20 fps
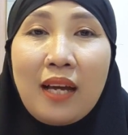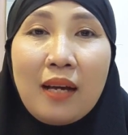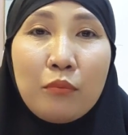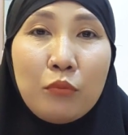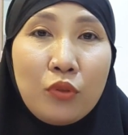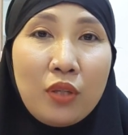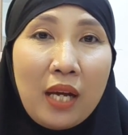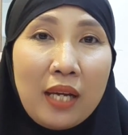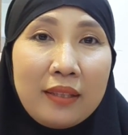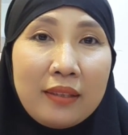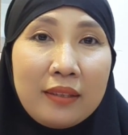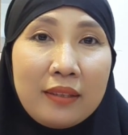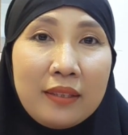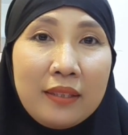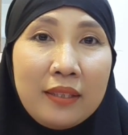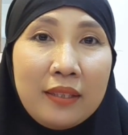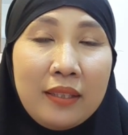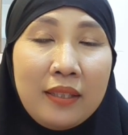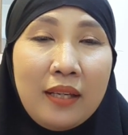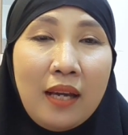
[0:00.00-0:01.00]
kamu
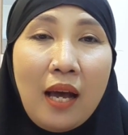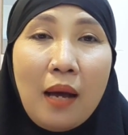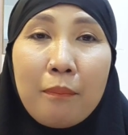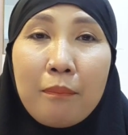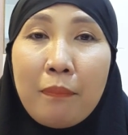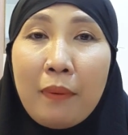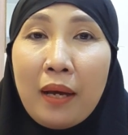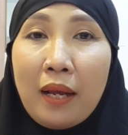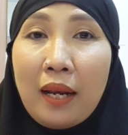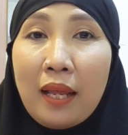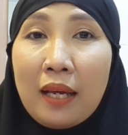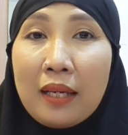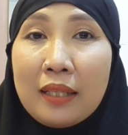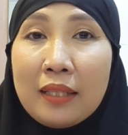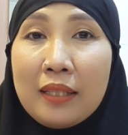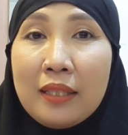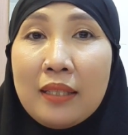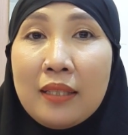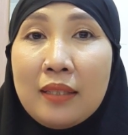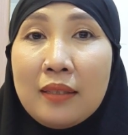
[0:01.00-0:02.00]
ganti
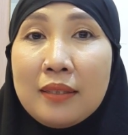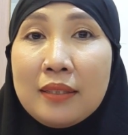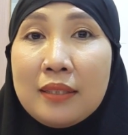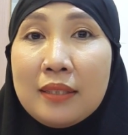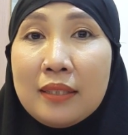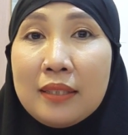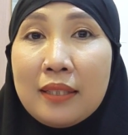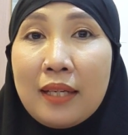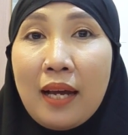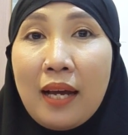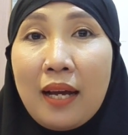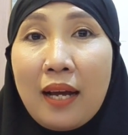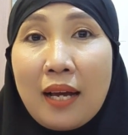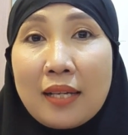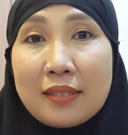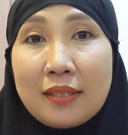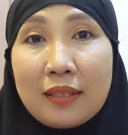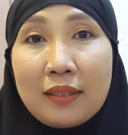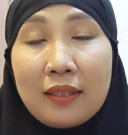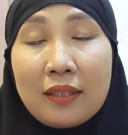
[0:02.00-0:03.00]
apalagi jika
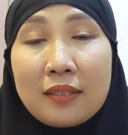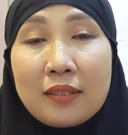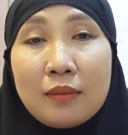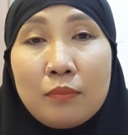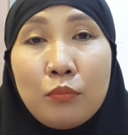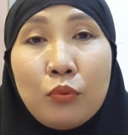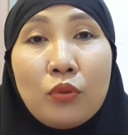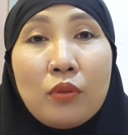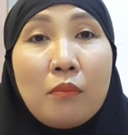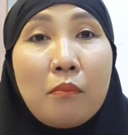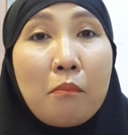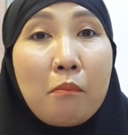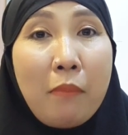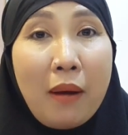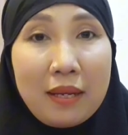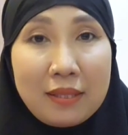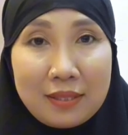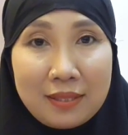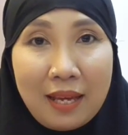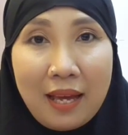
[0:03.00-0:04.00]
kasa tersebut
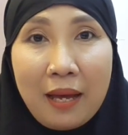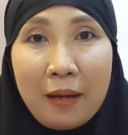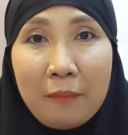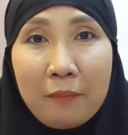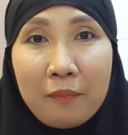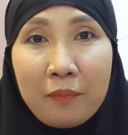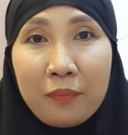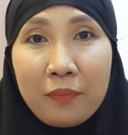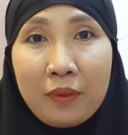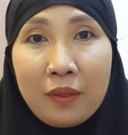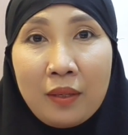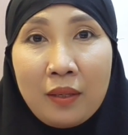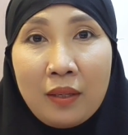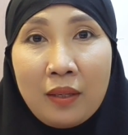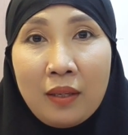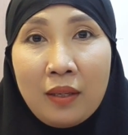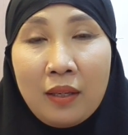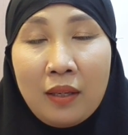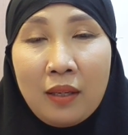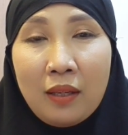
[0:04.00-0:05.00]
basah.
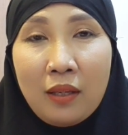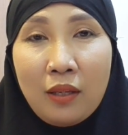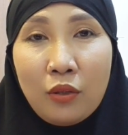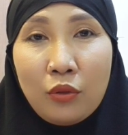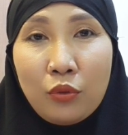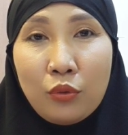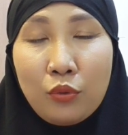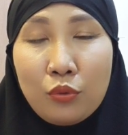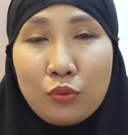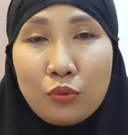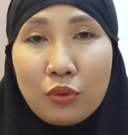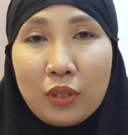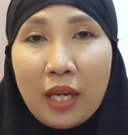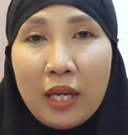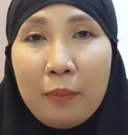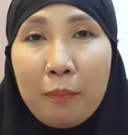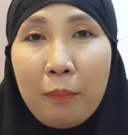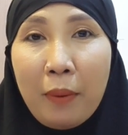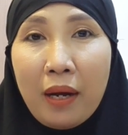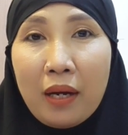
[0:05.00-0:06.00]

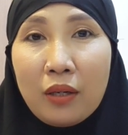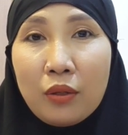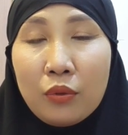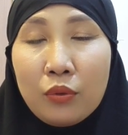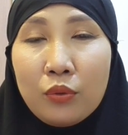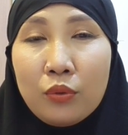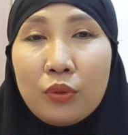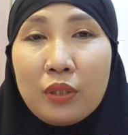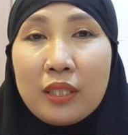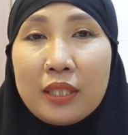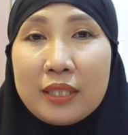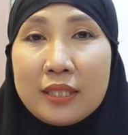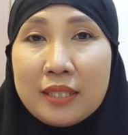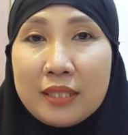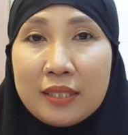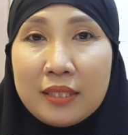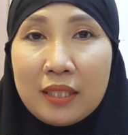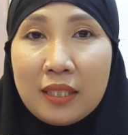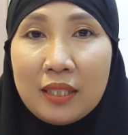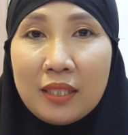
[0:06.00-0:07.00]
Tusukan paku
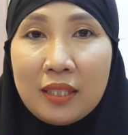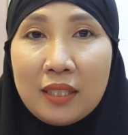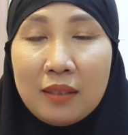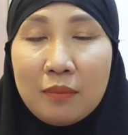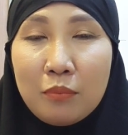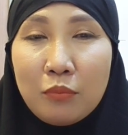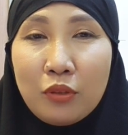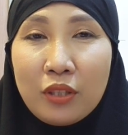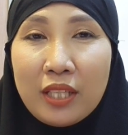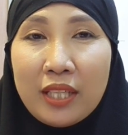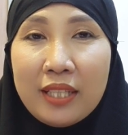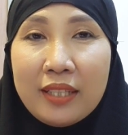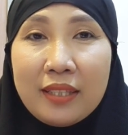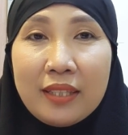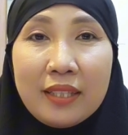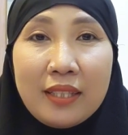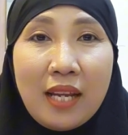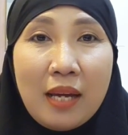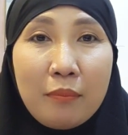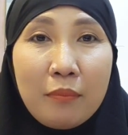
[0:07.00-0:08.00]
kecil mungkin
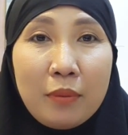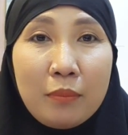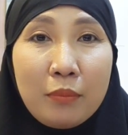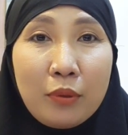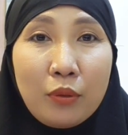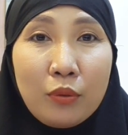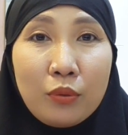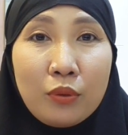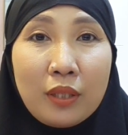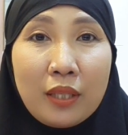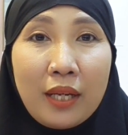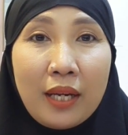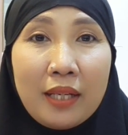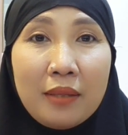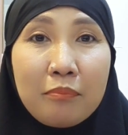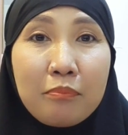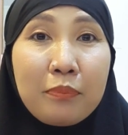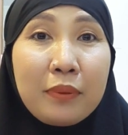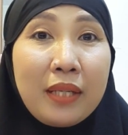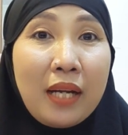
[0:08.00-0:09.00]
tidak
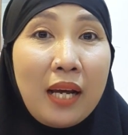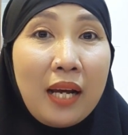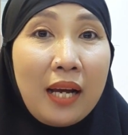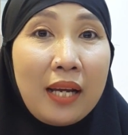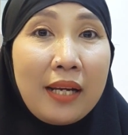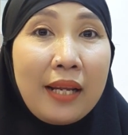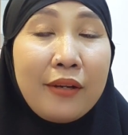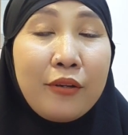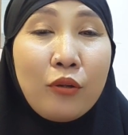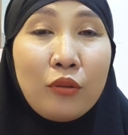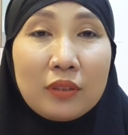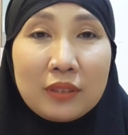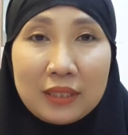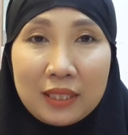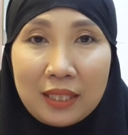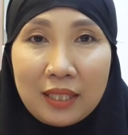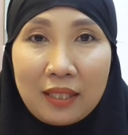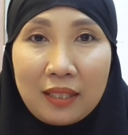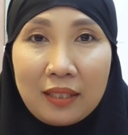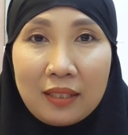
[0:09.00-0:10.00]
memerlukan penanganan
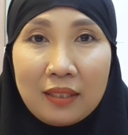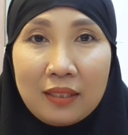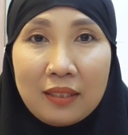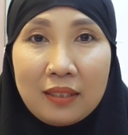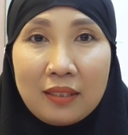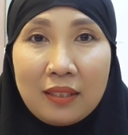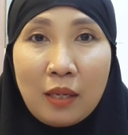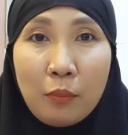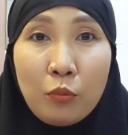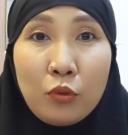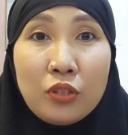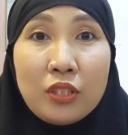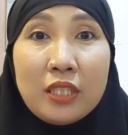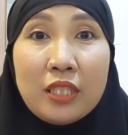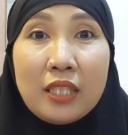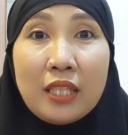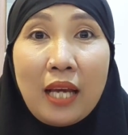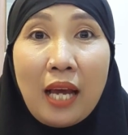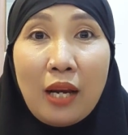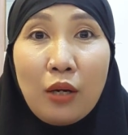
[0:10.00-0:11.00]
dokter, namun
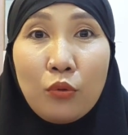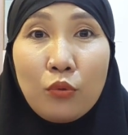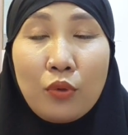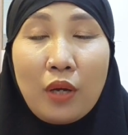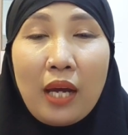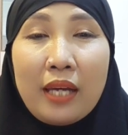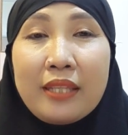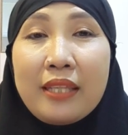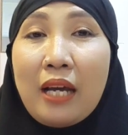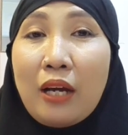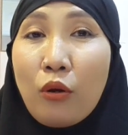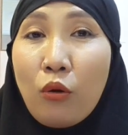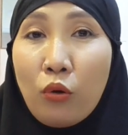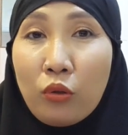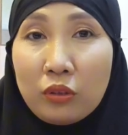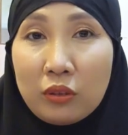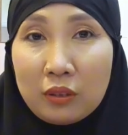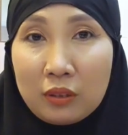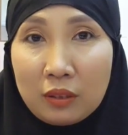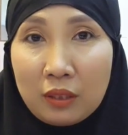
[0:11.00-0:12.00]
jika lukanya
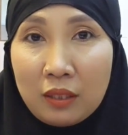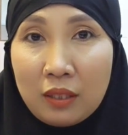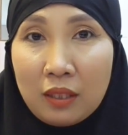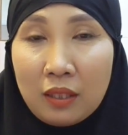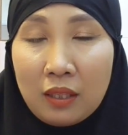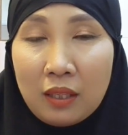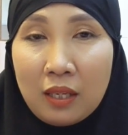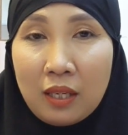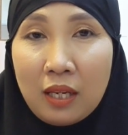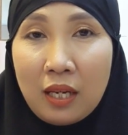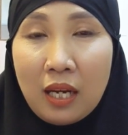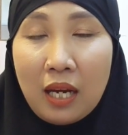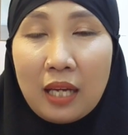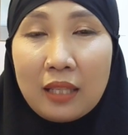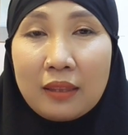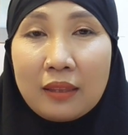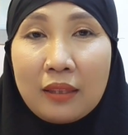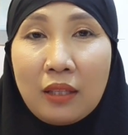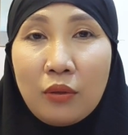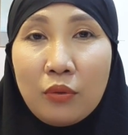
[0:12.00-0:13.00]
kotor
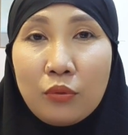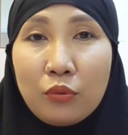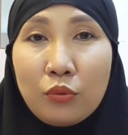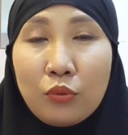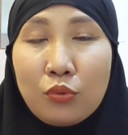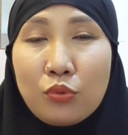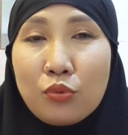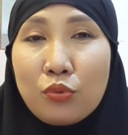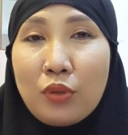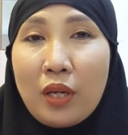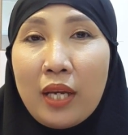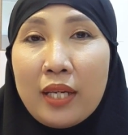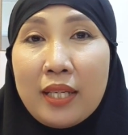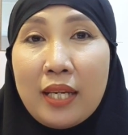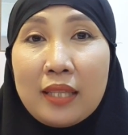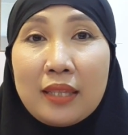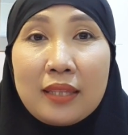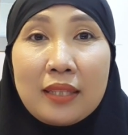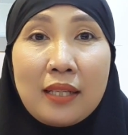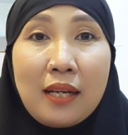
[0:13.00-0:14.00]
atau
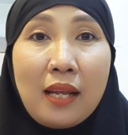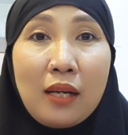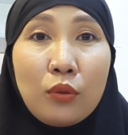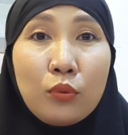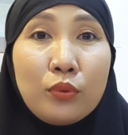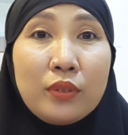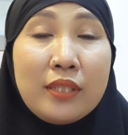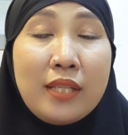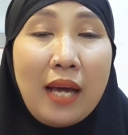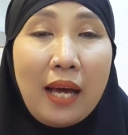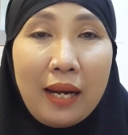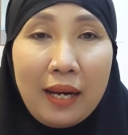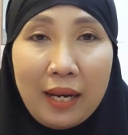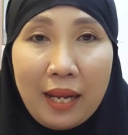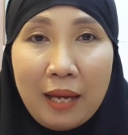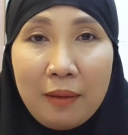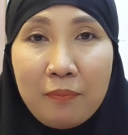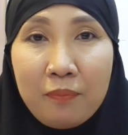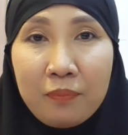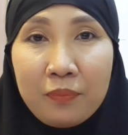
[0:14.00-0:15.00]
tusukannya terlalu
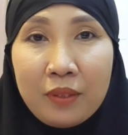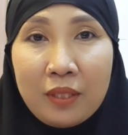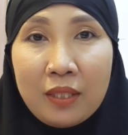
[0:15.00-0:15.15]
dalam,